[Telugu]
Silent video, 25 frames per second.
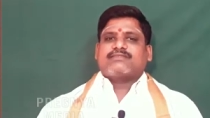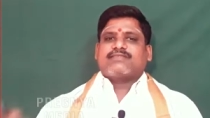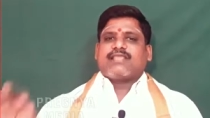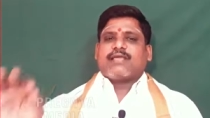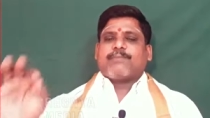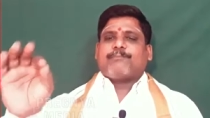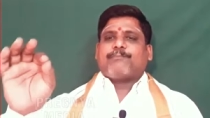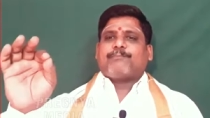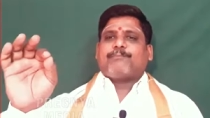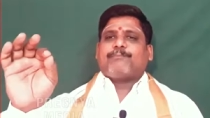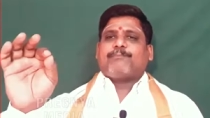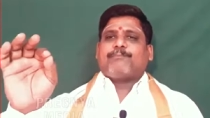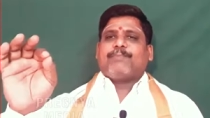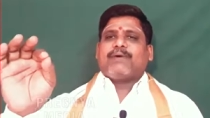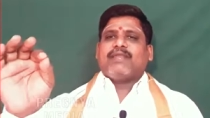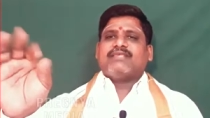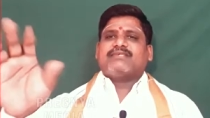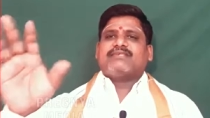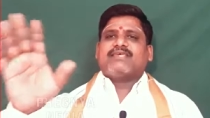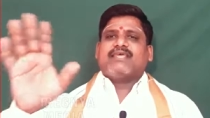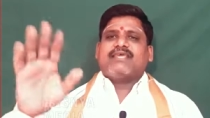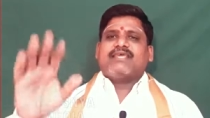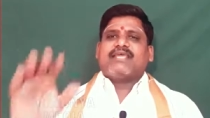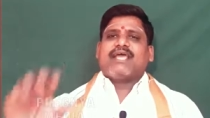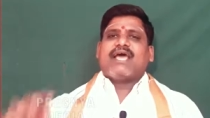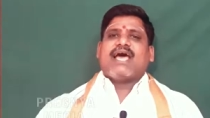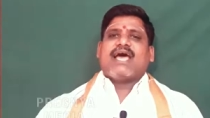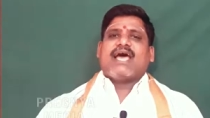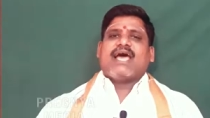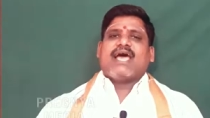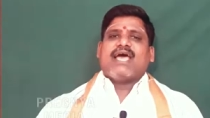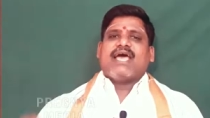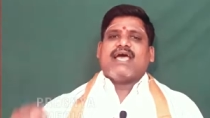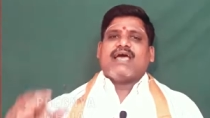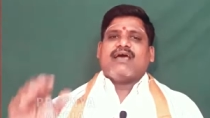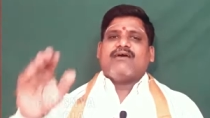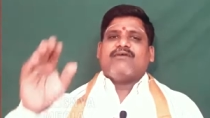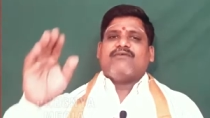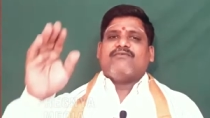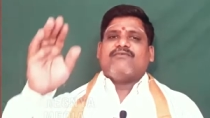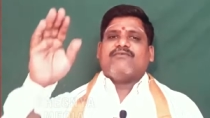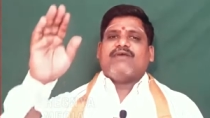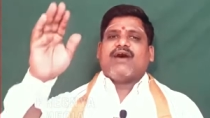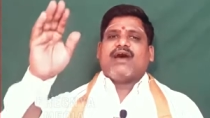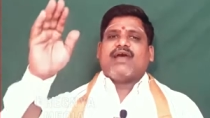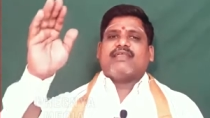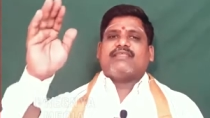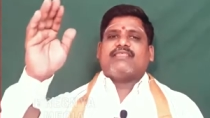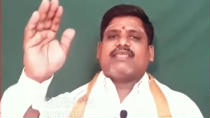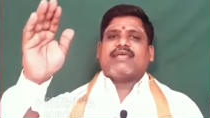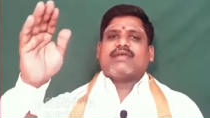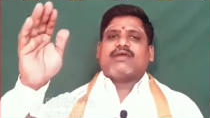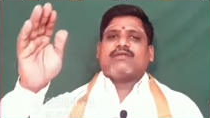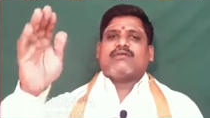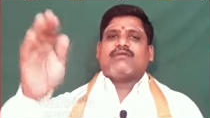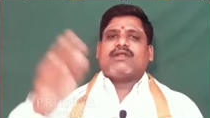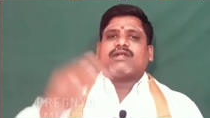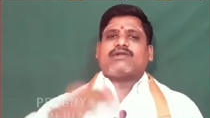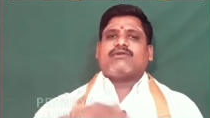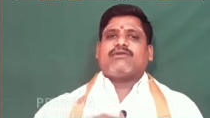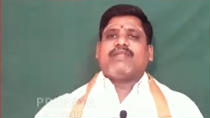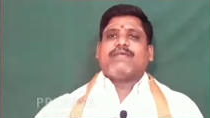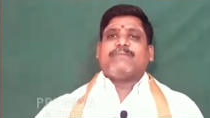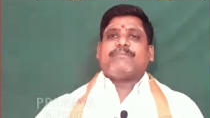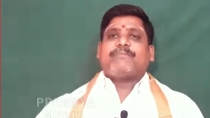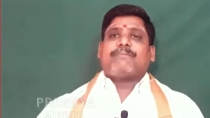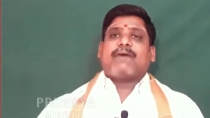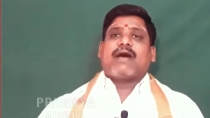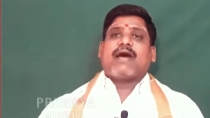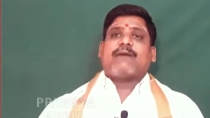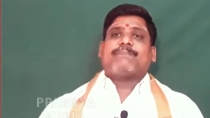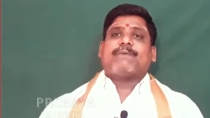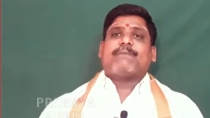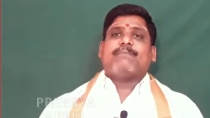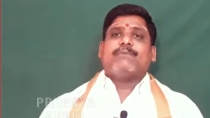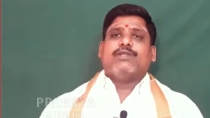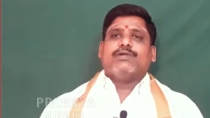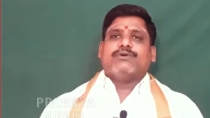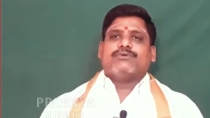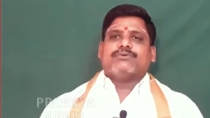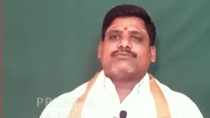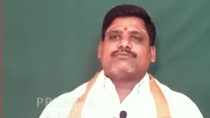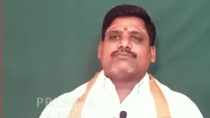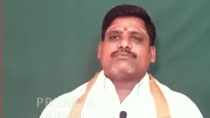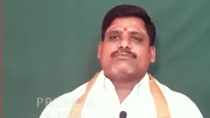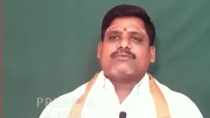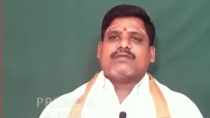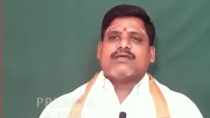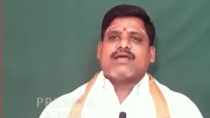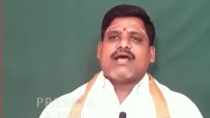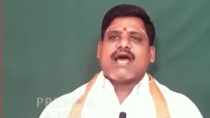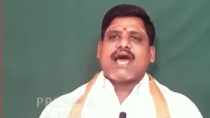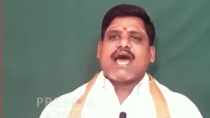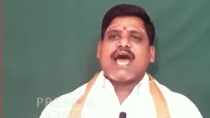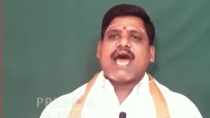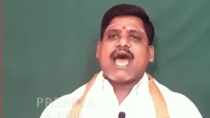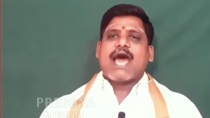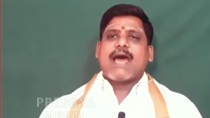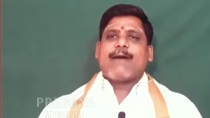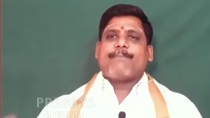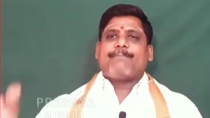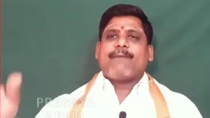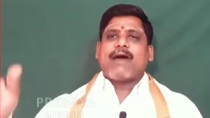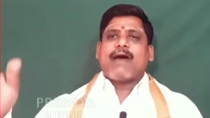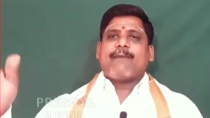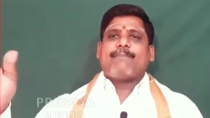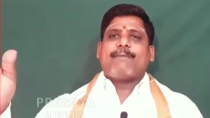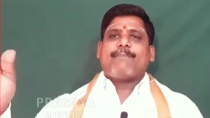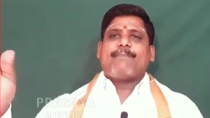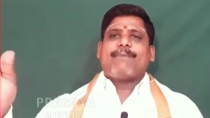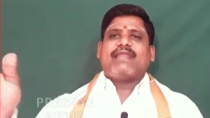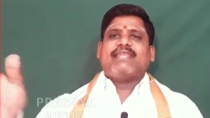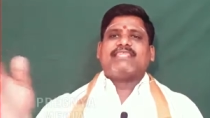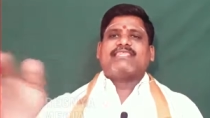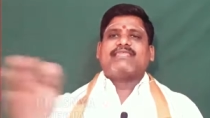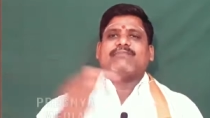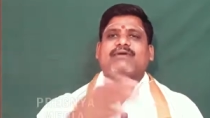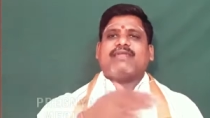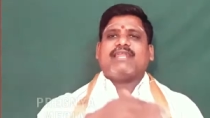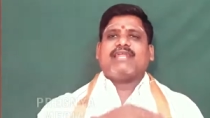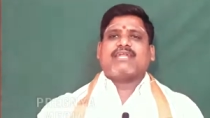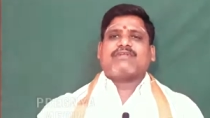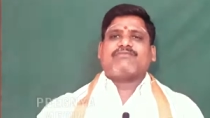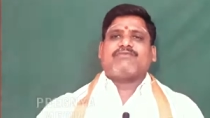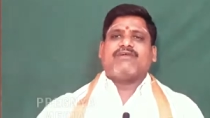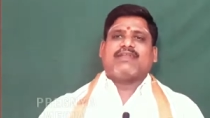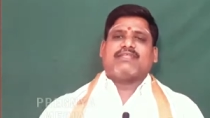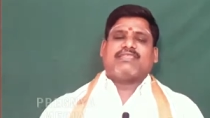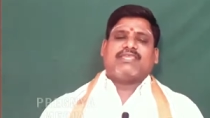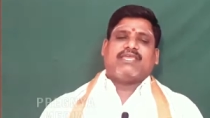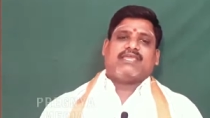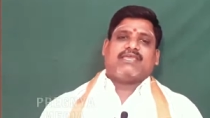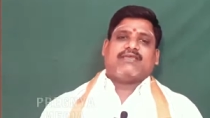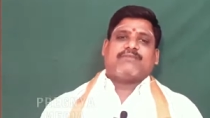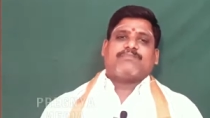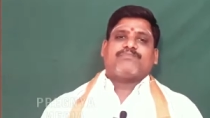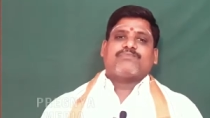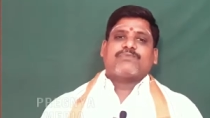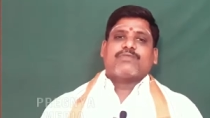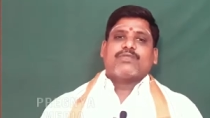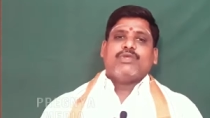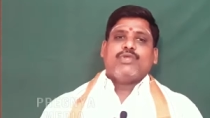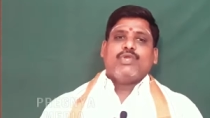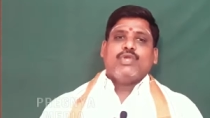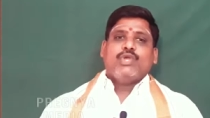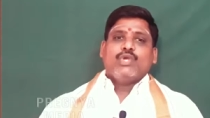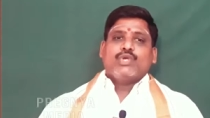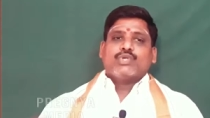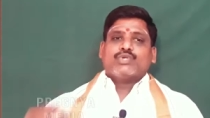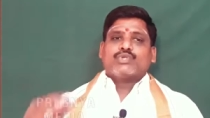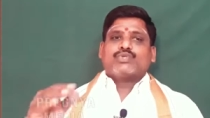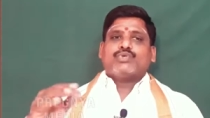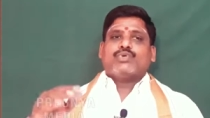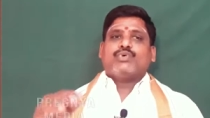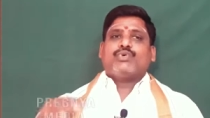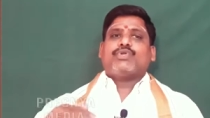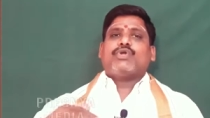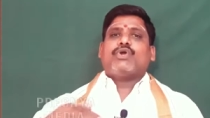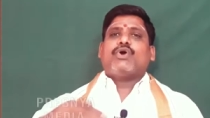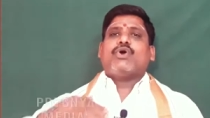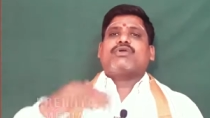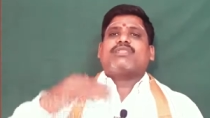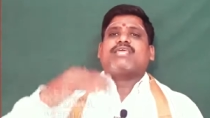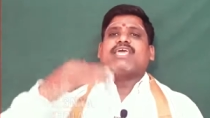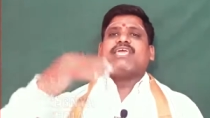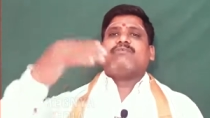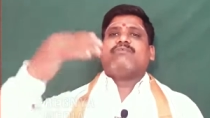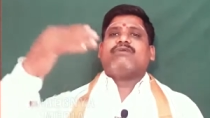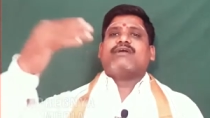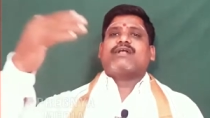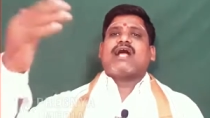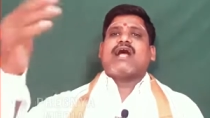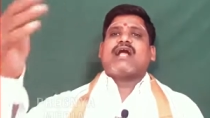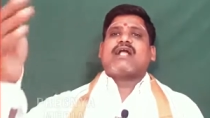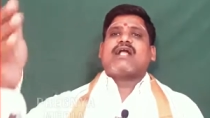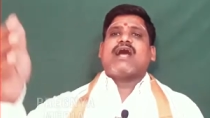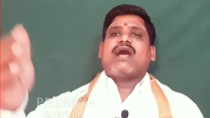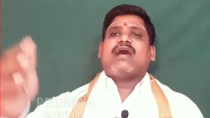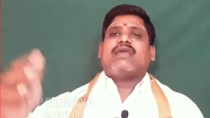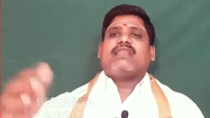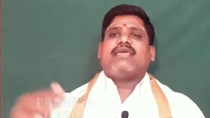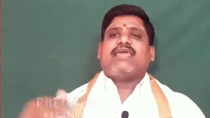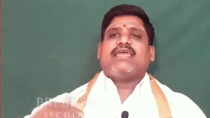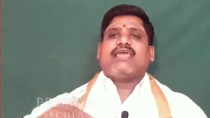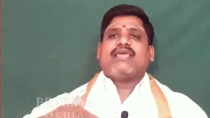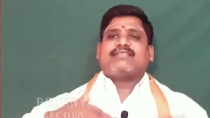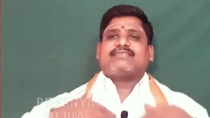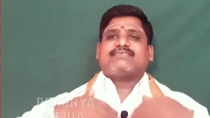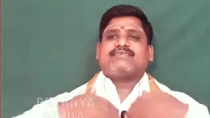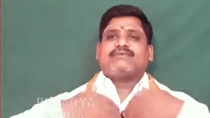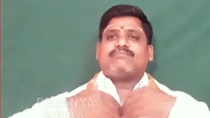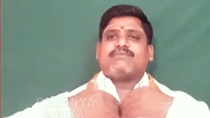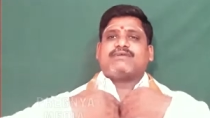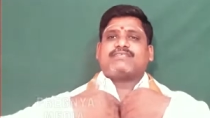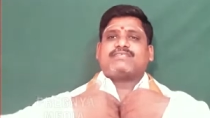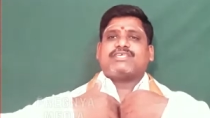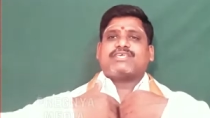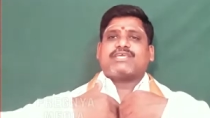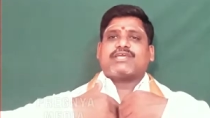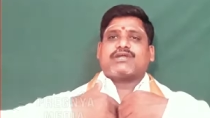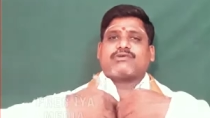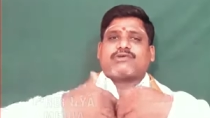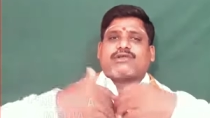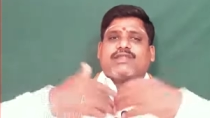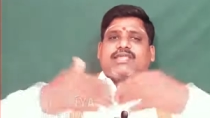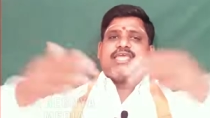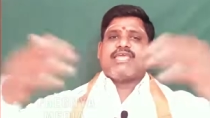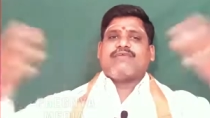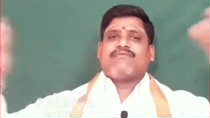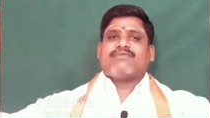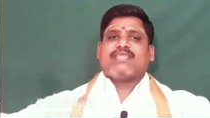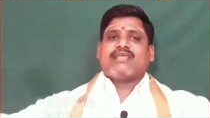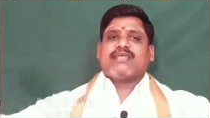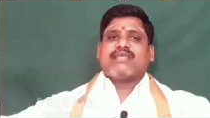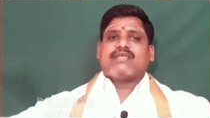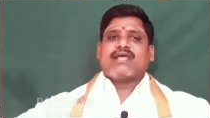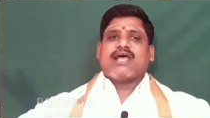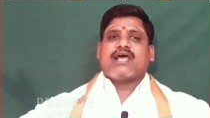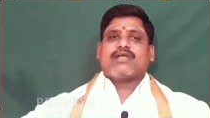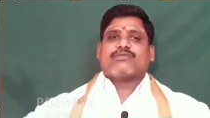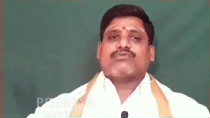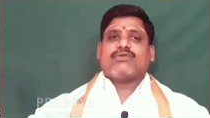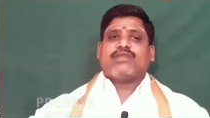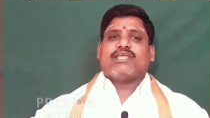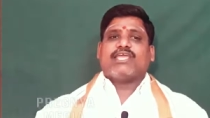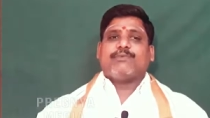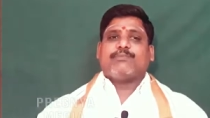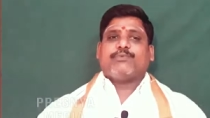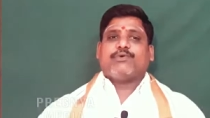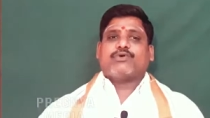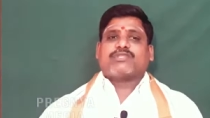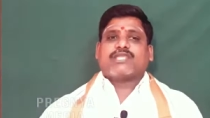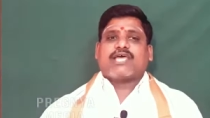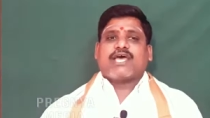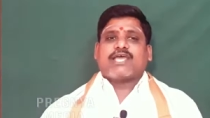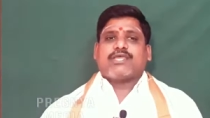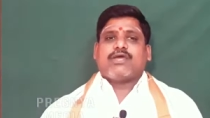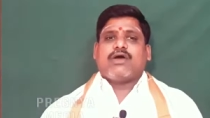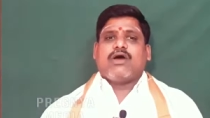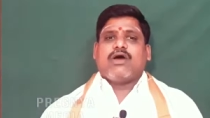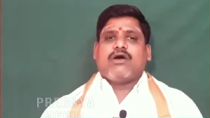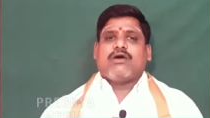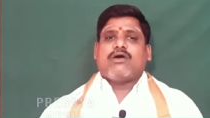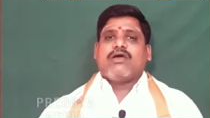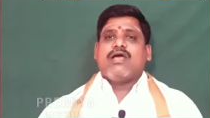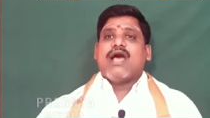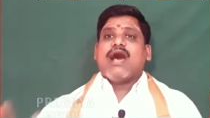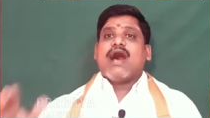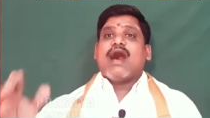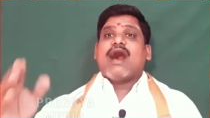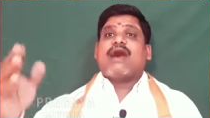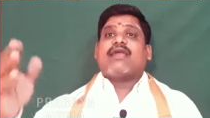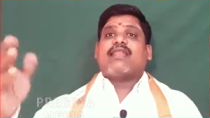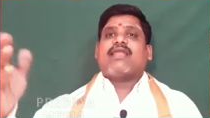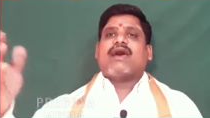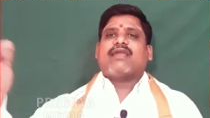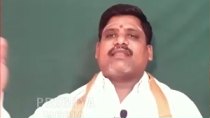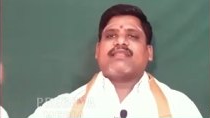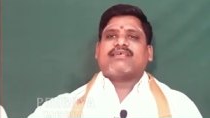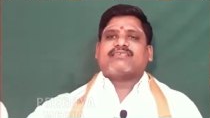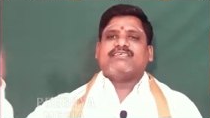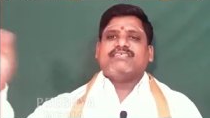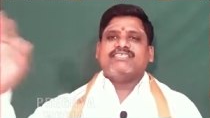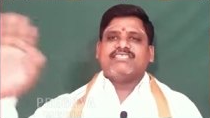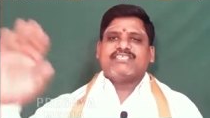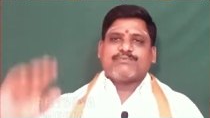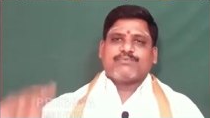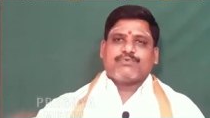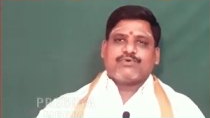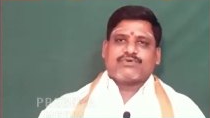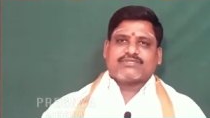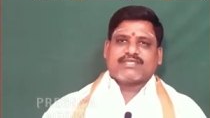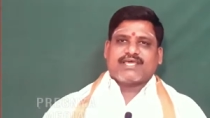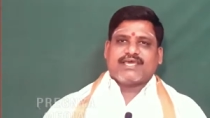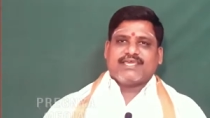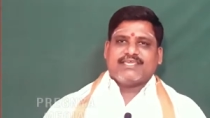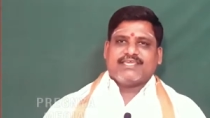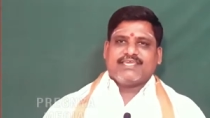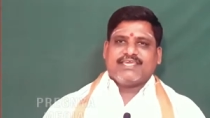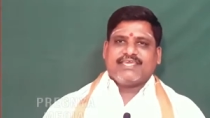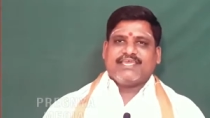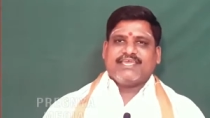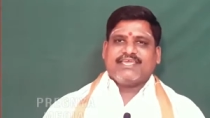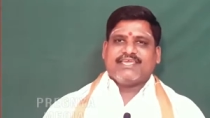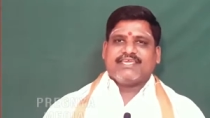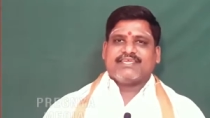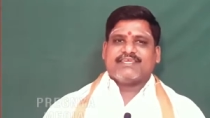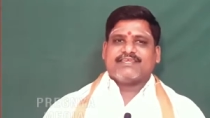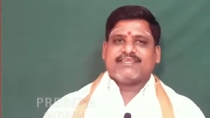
తప్పనిసరిగా వారి దగ్గర ఉన్నటువంటి పాపములు ఆ పాప ఫలితం అనేటువంటిది సూర్యోదయం కాగానే చిమ్మ చీకట్లు ఏ విధంగా తొలగిపోతాయో అలా నశించిపోతాయి